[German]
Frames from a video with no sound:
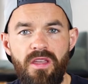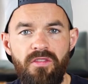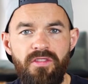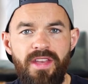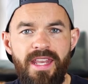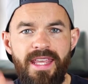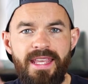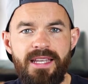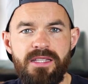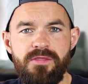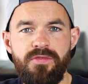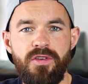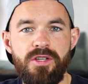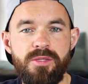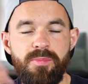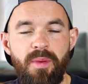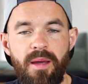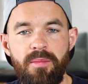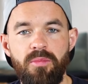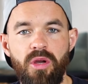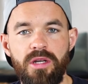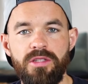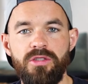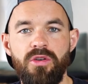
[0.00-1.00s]
Wenn ich jetzt vor das
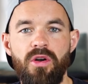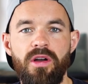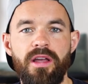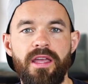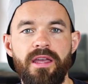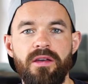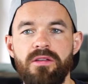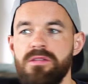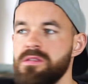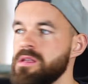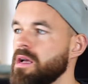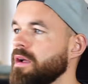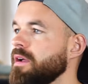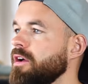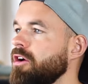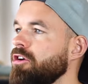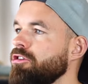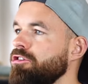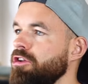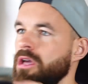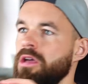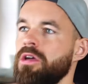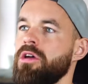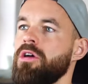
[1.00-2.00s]
Brandenburger Tor gehe und sage, ja
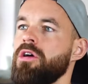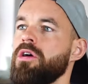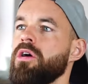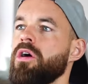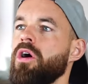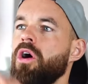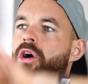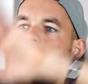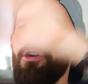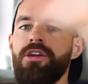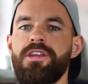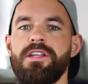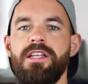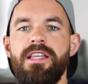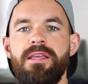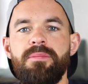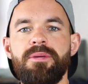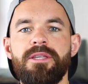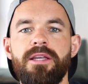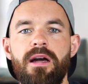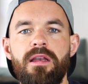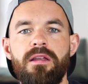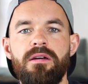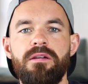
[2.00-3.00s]
okay, euch
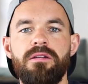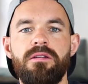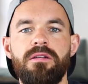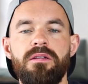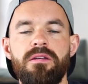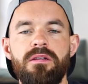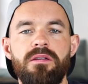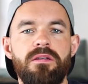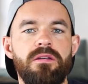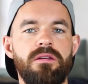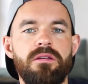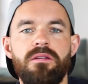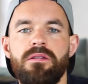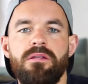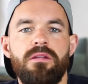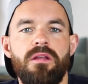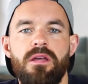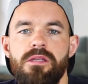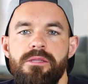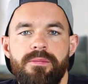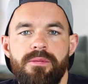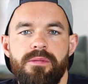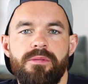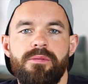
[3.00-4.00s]
liebe ich alle,
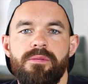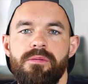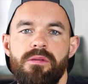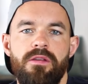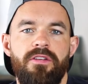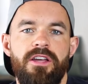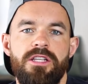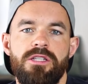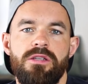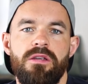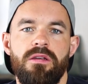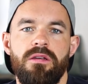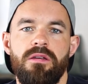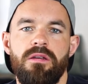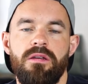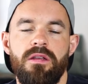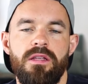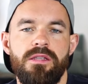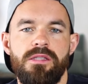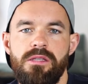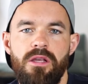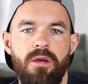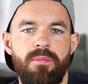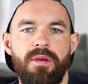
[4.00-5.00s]
das ist Quatsch.
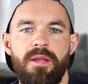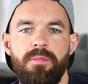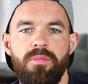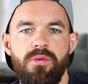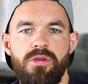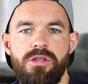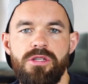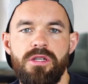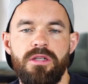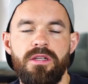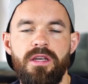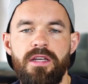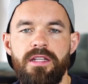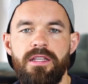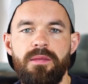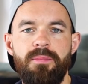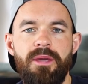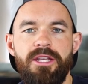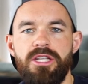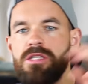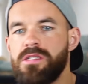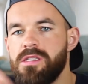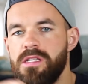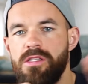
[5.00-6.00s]
Das ist komplett Bullshit. Die
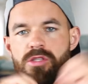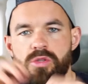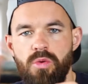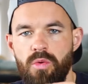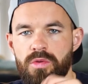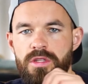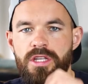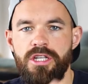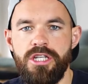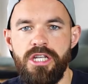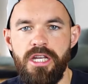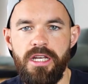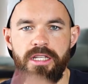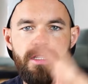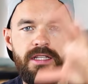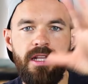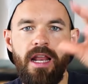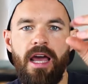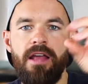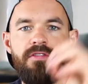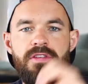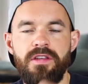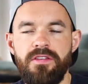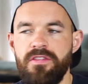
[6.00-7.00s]
Menschen sind so unterschiedlich.
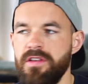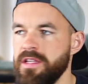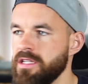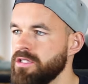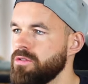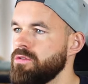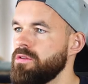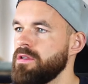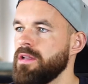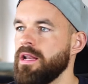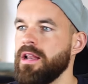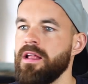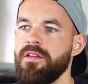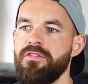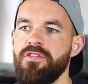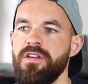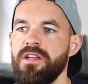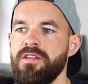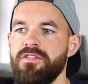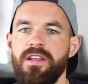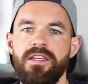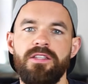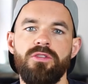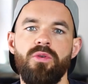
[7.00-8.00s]
Den einen finde ich vielleicht cool, den anderen
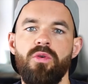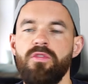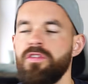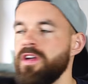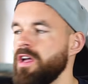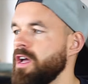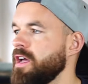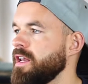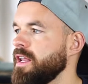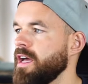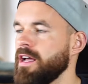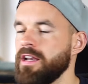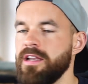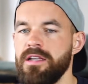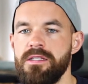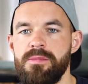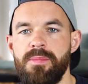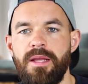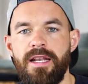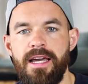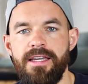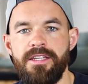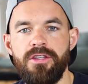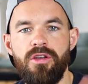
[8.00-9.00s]
finde ich vielleicht doof, der andere ist
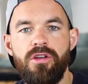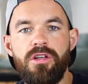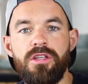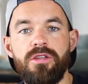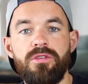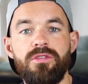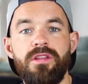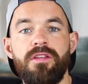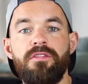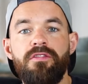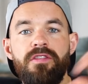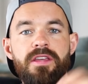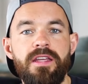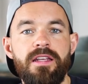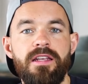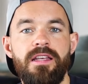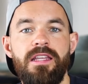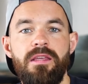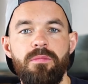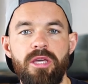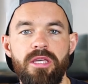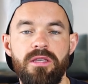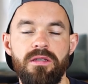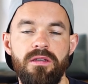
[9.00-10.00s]
mir gleichgültig und den vierten
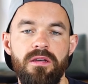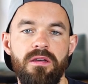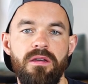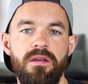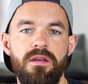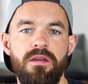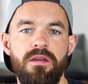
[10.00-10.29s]
liebe ich.